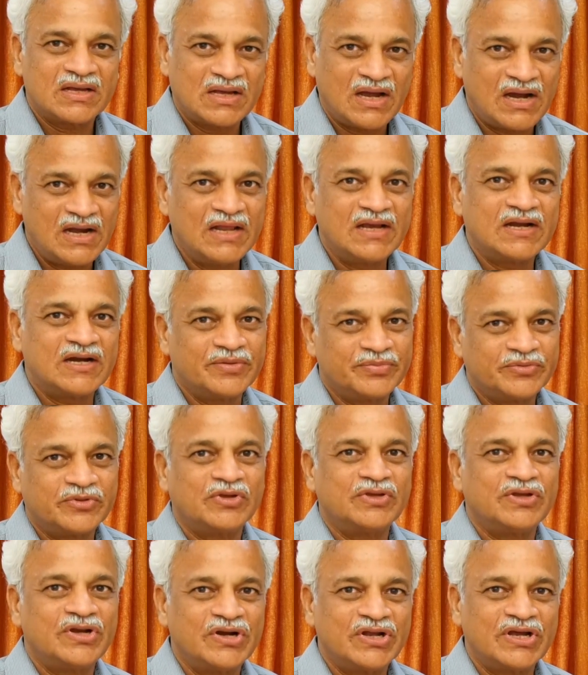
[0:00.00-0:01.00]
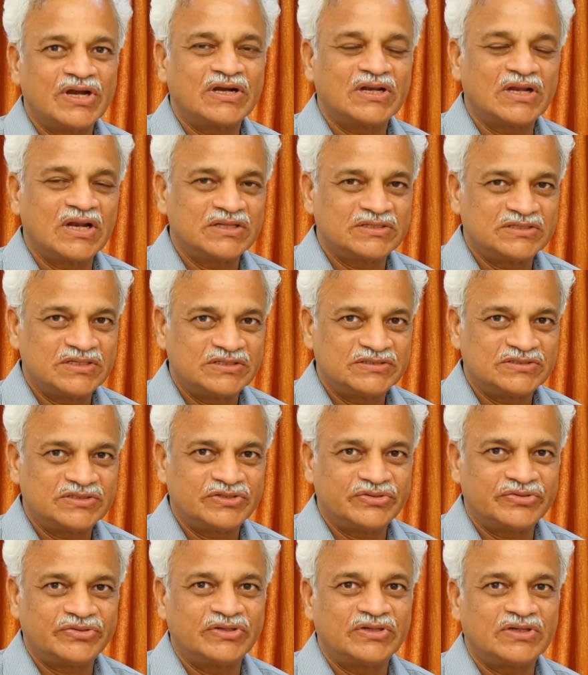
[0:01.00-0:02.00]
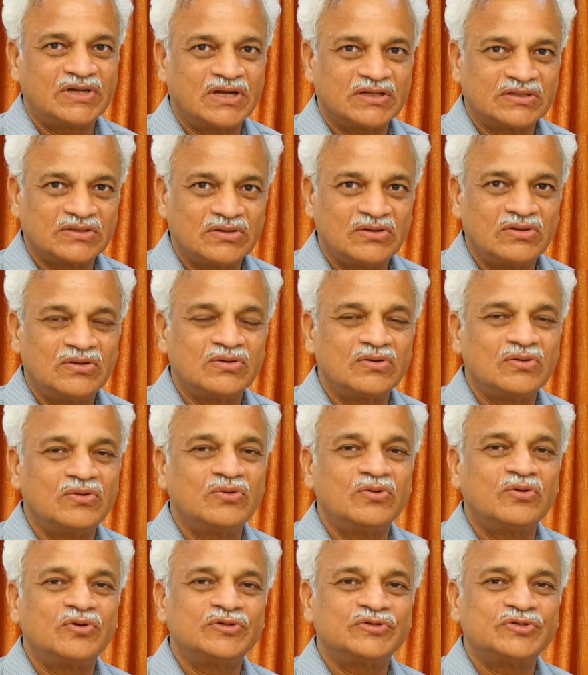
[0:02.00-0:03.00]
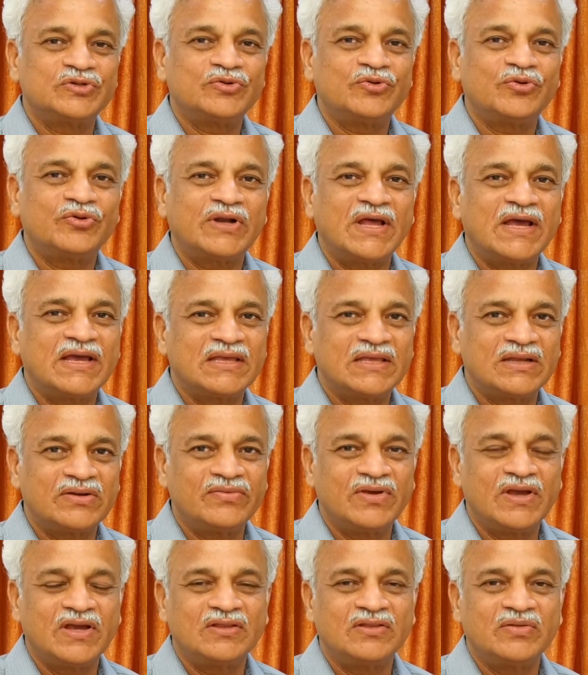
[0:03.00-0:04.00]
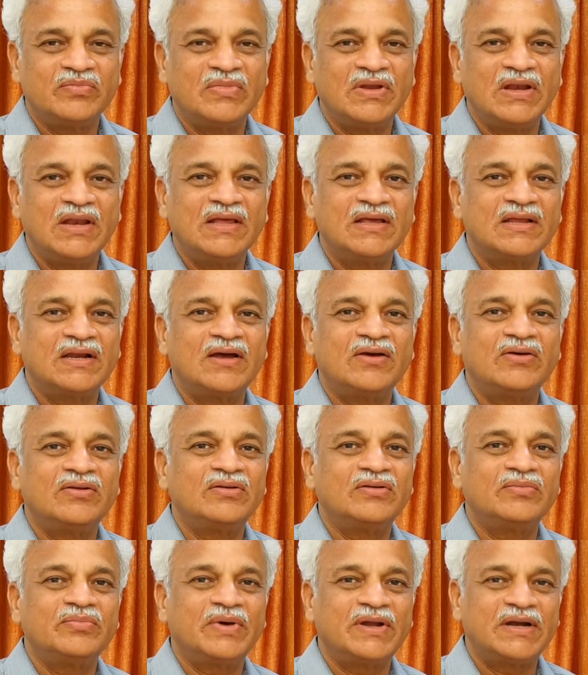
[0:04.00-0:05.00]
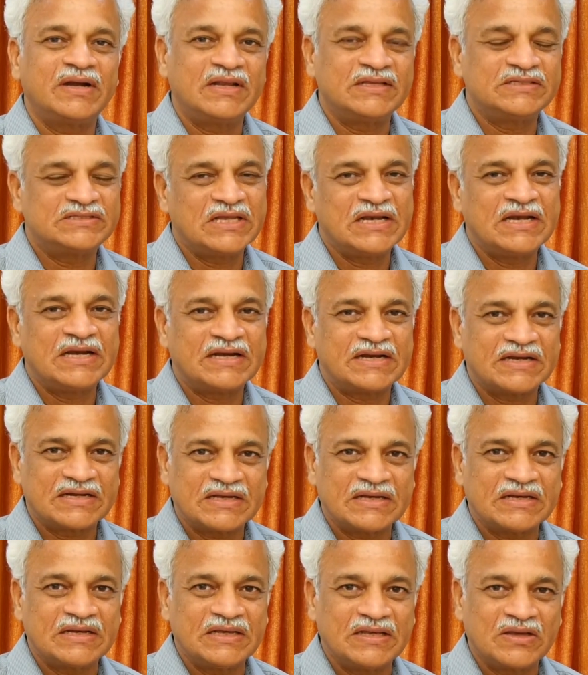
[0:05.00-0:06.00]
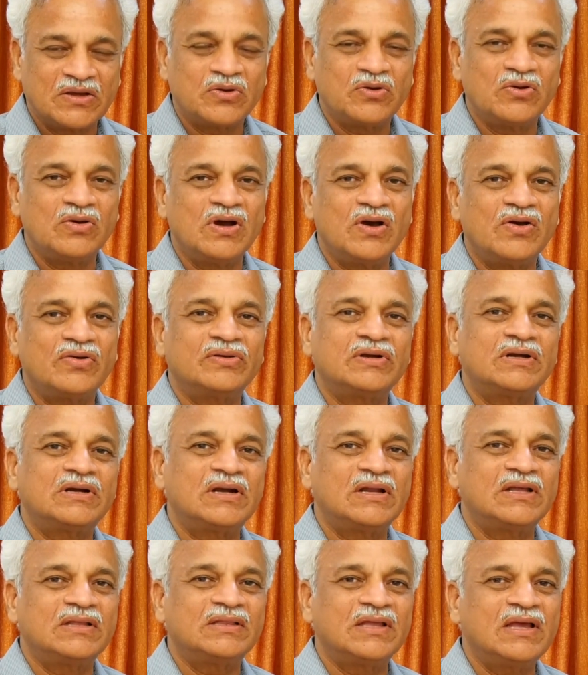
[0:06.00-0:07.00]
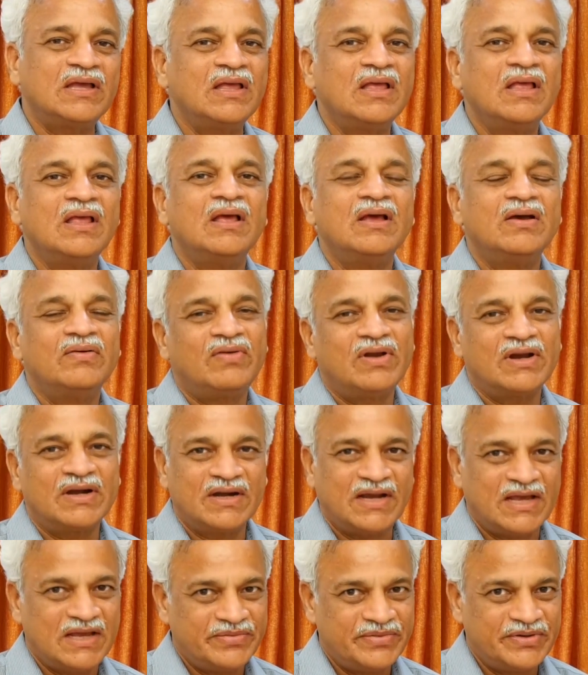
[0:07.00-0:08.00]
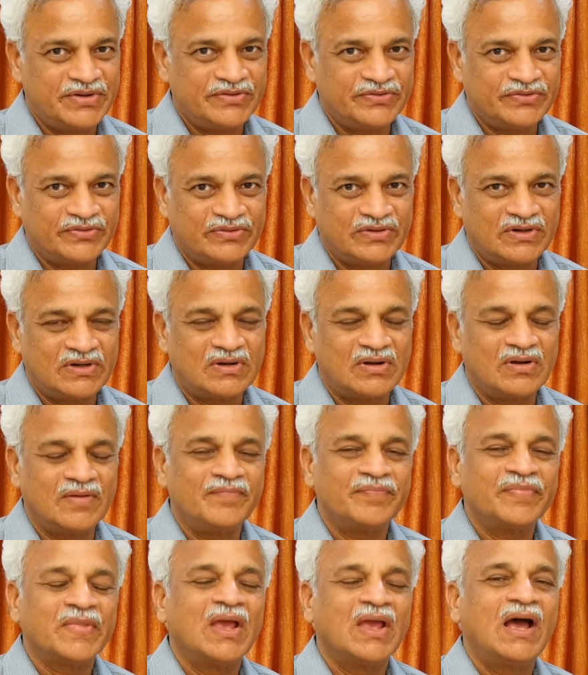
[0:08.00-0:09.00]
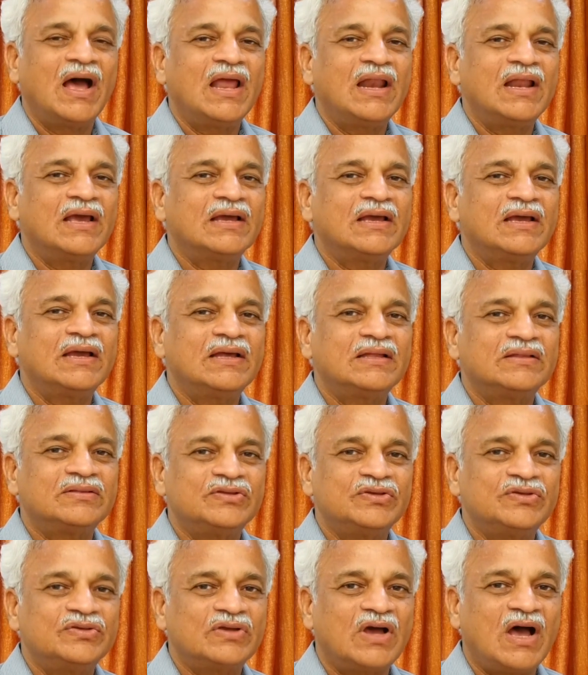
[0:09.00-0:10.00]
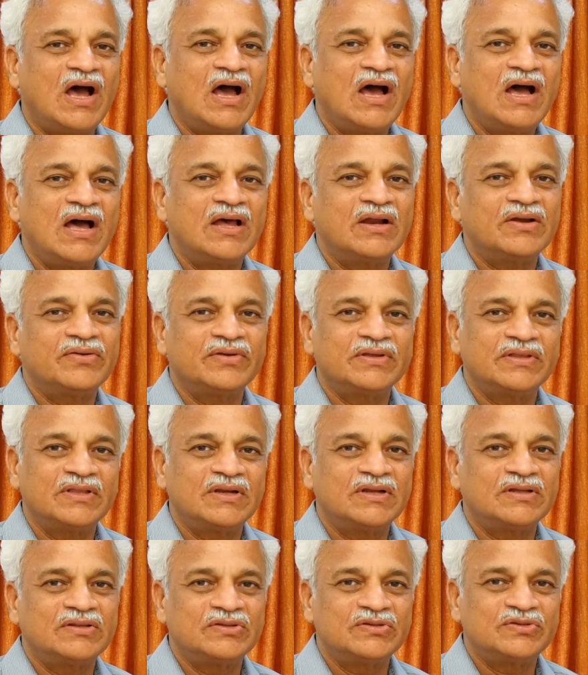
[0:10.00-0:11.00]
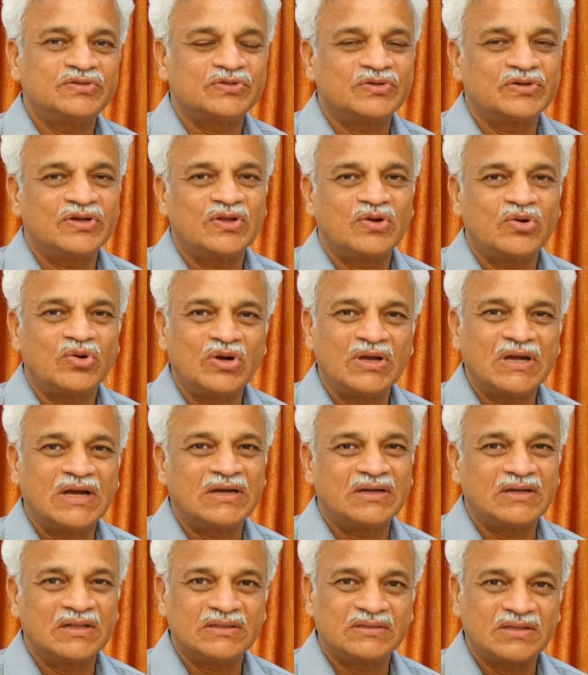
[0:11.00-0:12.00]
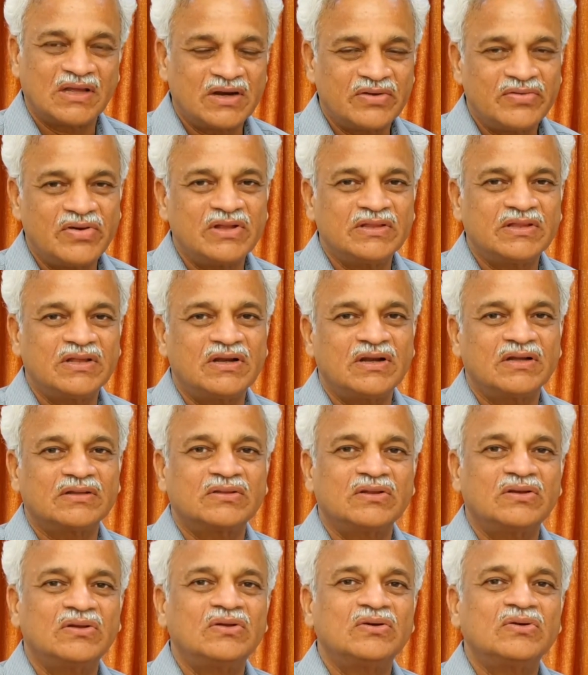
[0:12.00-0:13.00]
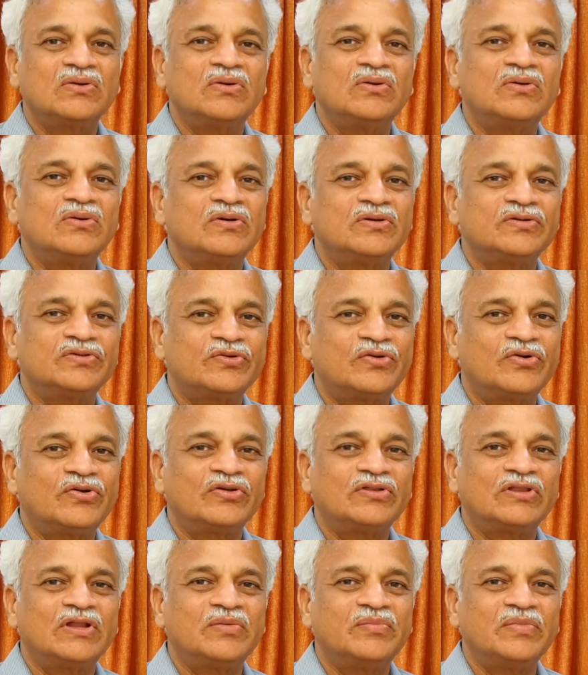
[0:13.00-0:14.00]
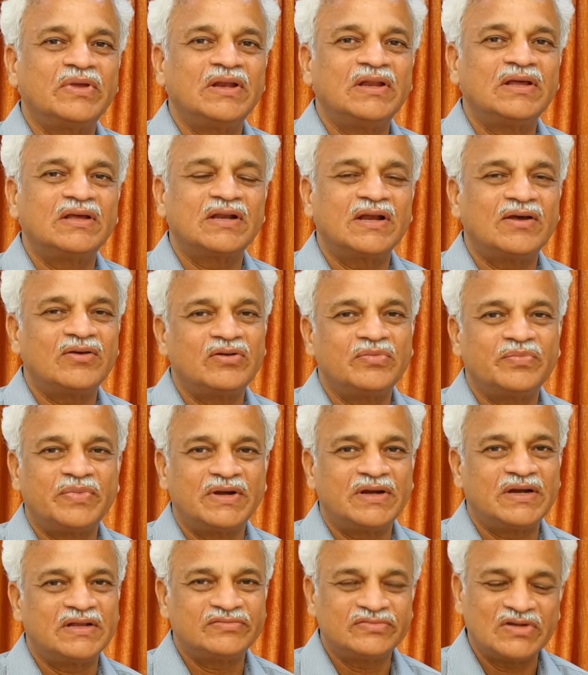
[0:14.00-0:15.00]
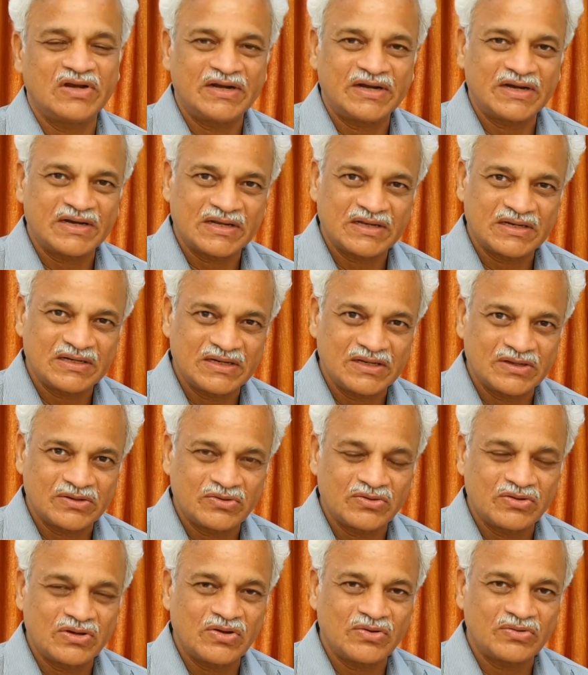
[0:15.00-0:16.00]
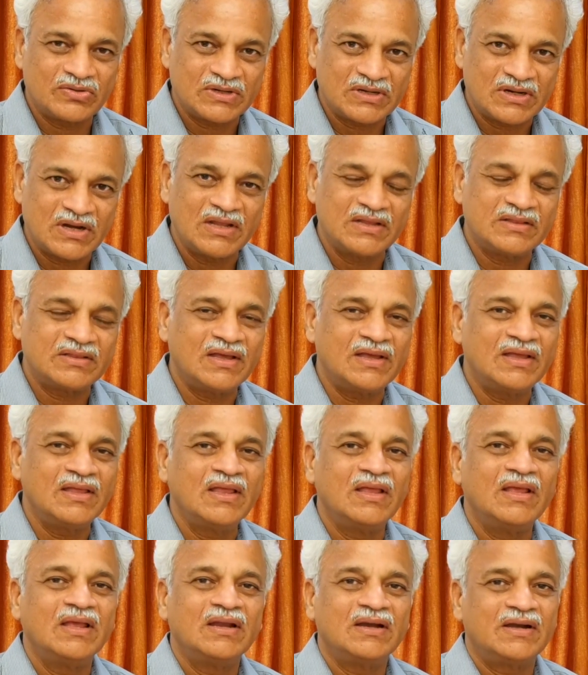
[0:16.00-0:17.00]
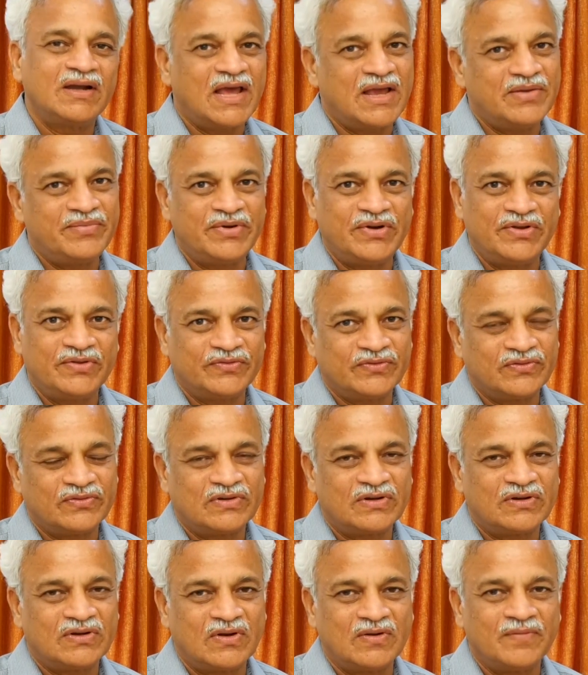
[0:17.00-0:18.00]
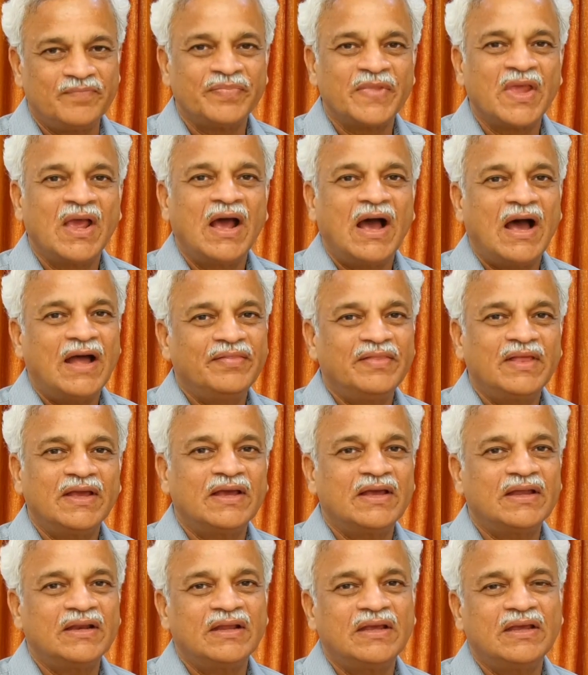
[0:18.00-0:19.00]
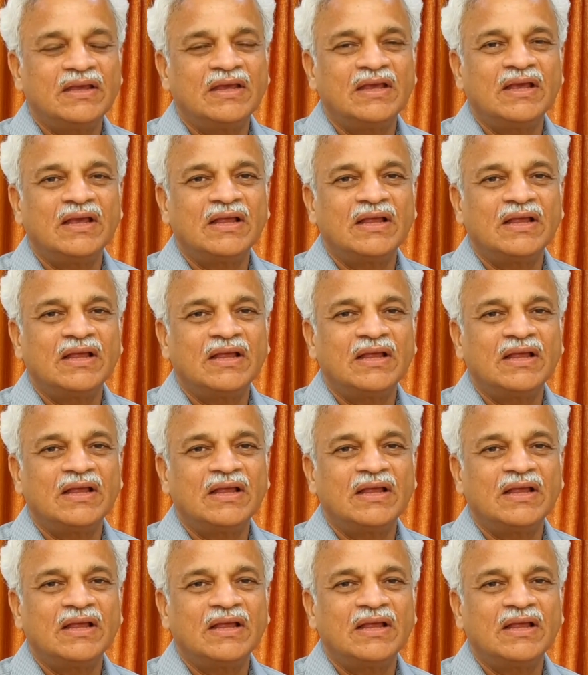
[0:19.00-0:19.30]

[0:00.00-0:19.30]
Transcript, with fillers: ఖాళీ కడుపుతో ఏడు గంటలకు చేసినటువంటి రక్తంలో గ్లూకోజ్ నూట ఇరవై ఐదు మిల్లీగ్రాములు పర్ డెసిలీటర్ కన్నా ఎక్కువగా ఉన్నట్లయితే వాళ్ళకి డయాబెటీస్ ఉన్నట్లు అలాగే తీ ఆహారం ఏదైనా తీసుకున్న రెండు గంటల తర్వాత రక్తంలో గ్లూకోజ్ రెండు వందల మిల్లీగ్రాములు పర్ డెసిలీటర్ కన్నా ఎక్కువగా ఉన్నట్లయితే డయాబెటీస్ ఉన్నట్లు అంతేగాని